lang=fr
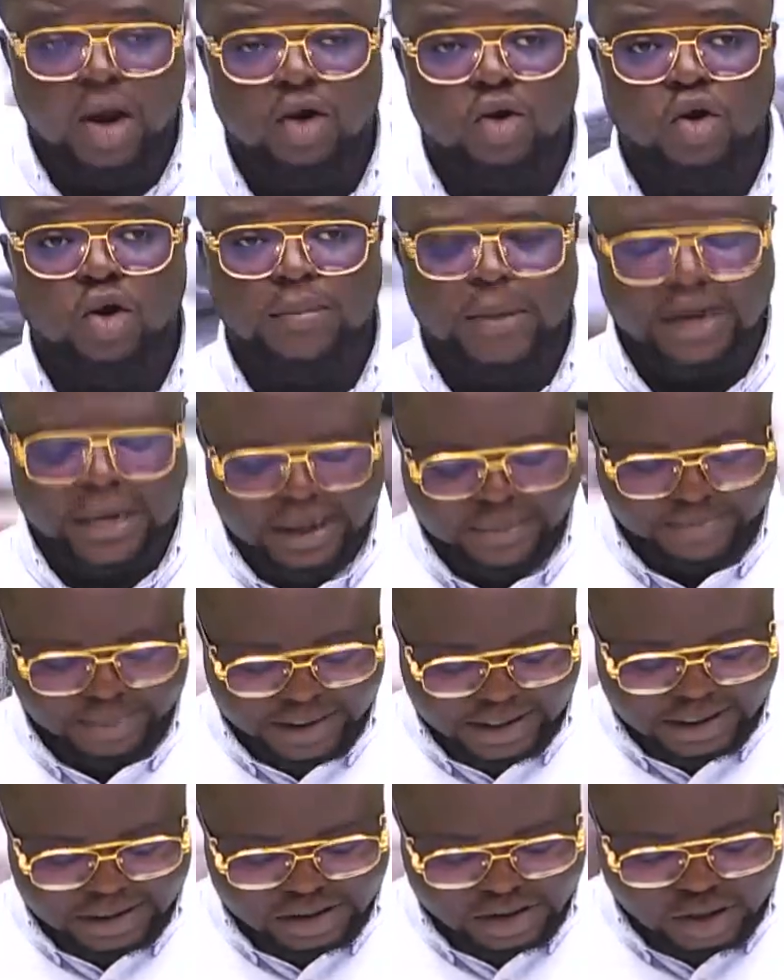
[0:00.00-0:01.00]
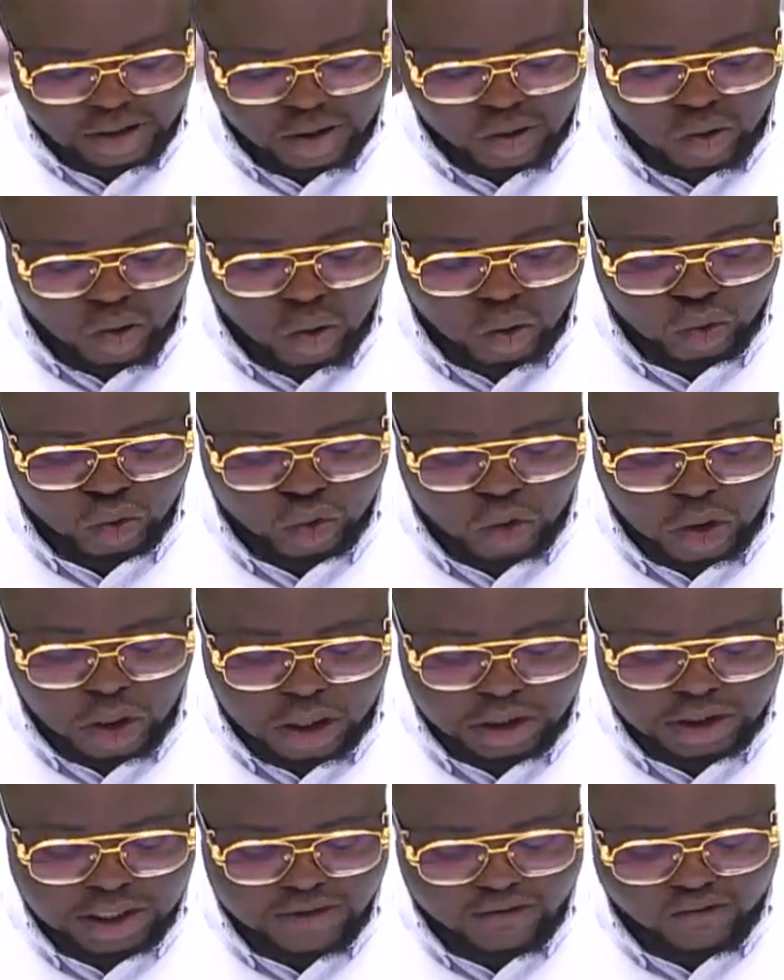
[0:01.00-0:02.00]
le Bénin présent aux deux
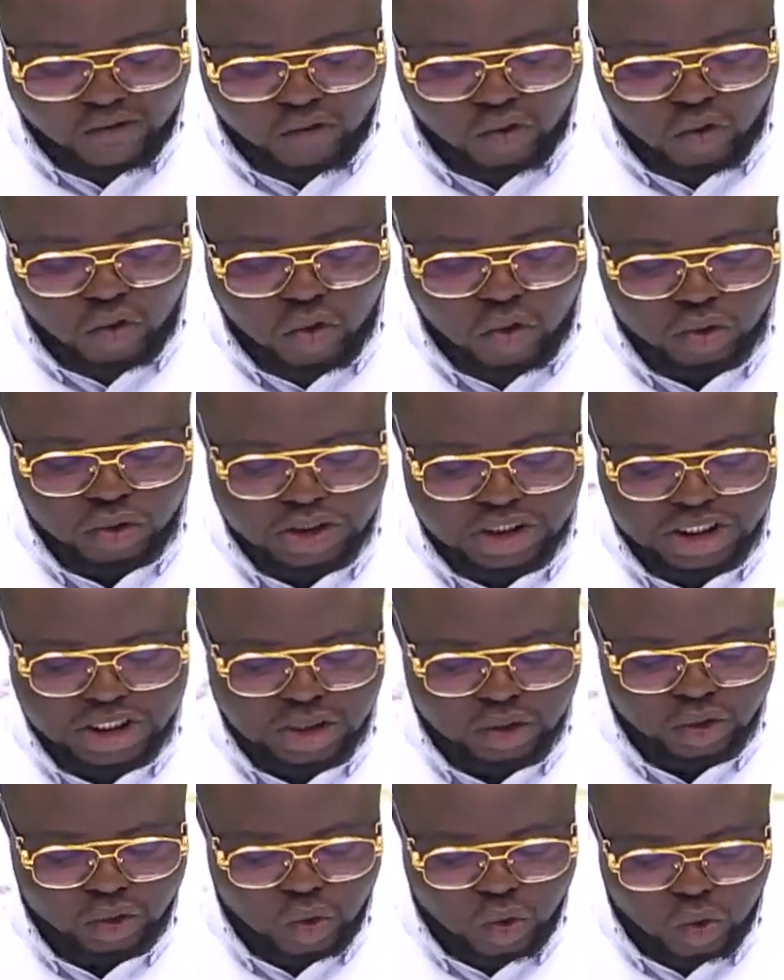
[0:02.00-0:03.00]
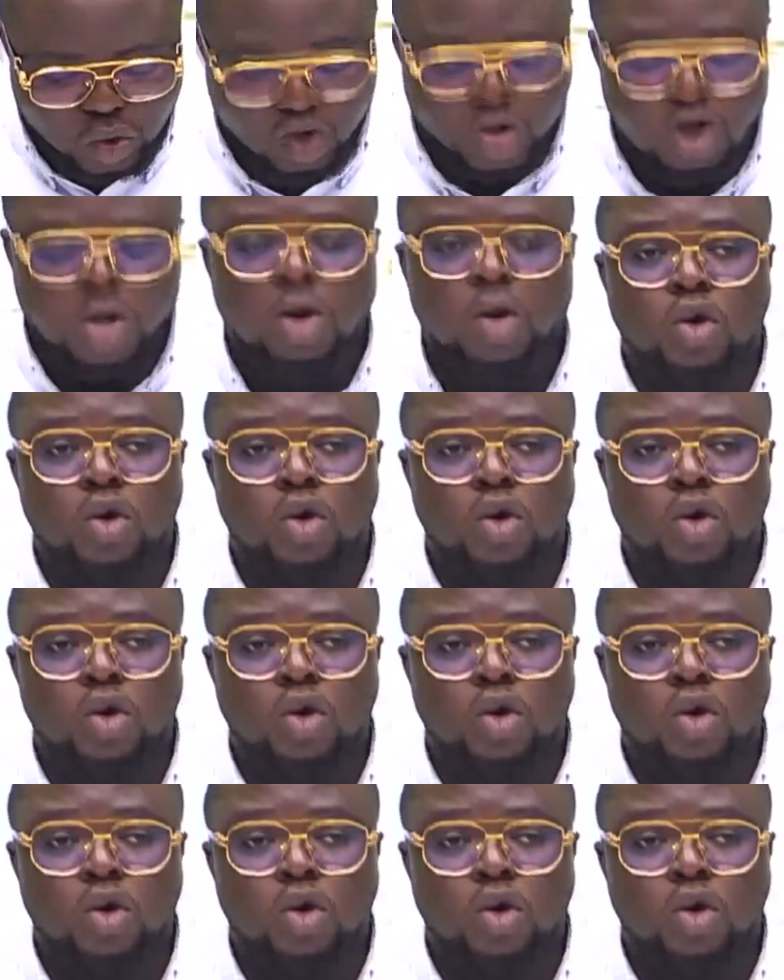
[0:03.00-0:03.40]
rendez-vous continentaux.